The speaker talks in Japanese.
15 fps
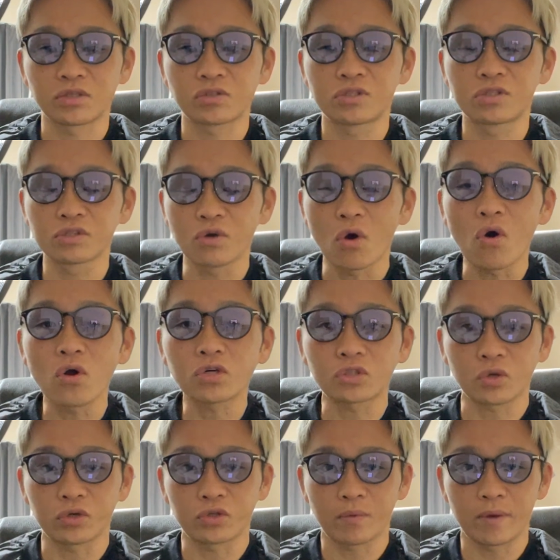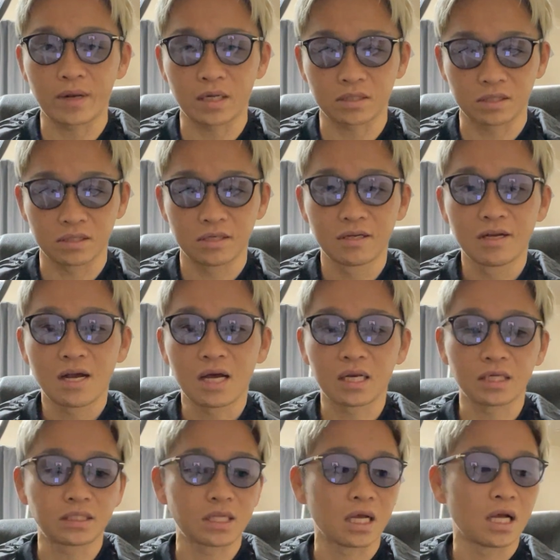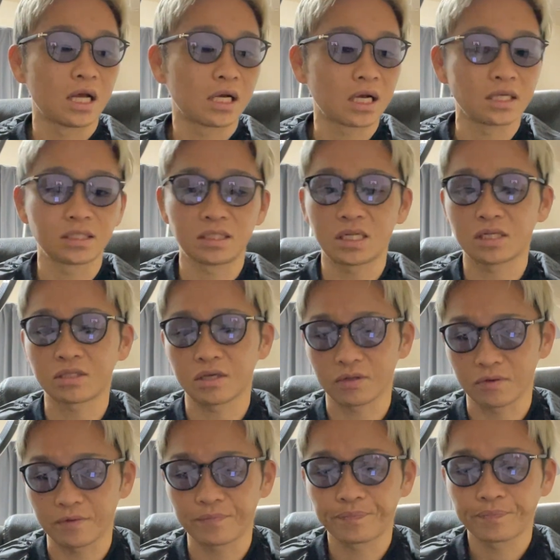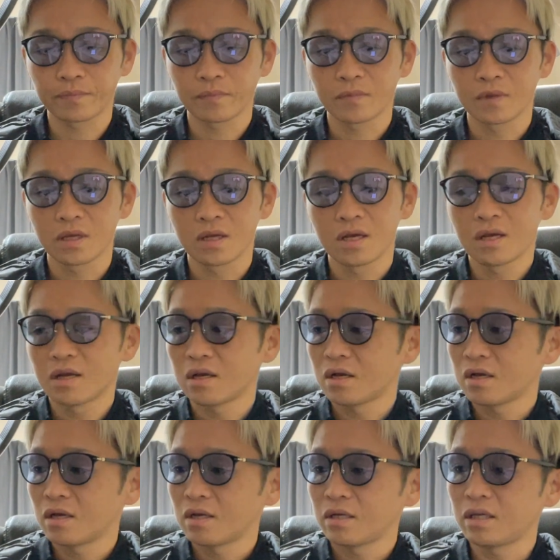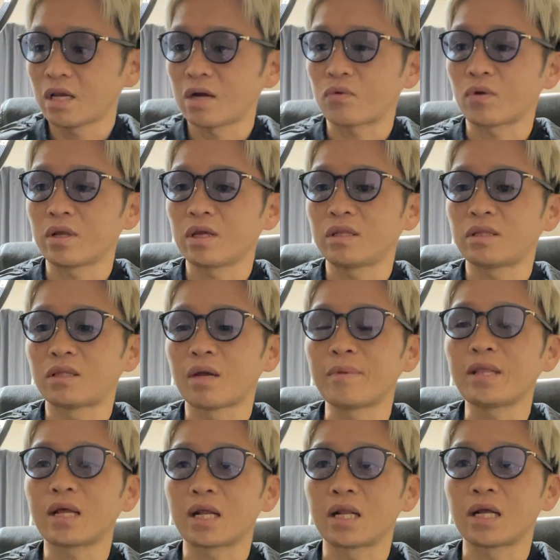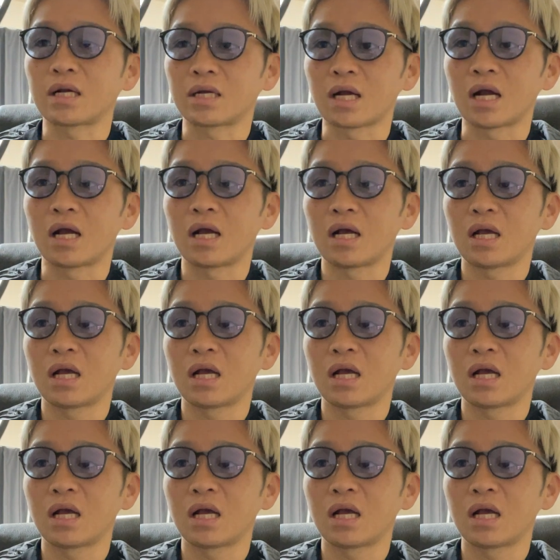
すごく取り留めなく話した感じですけど。いや、これダメだな、なんか。